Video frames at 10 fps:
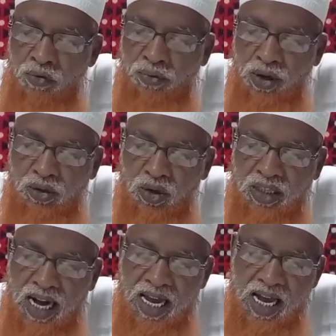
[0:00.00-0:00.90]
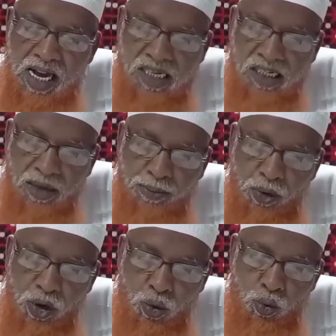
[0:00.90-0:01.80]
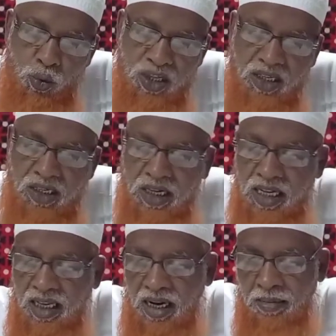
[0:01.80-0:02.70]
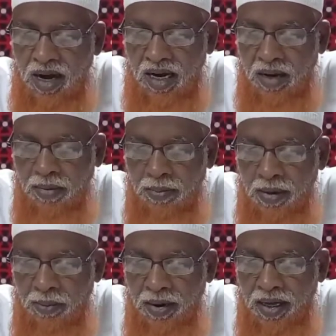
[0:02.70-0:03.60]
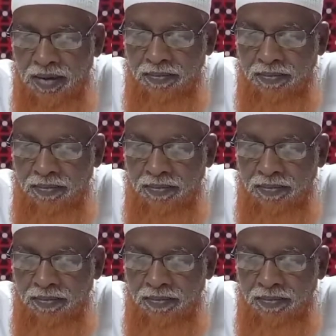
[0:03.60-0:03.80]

फिर तो दाएं हाथ से पूरी क़वत के साथ इन्हें मारने पर पल पड़े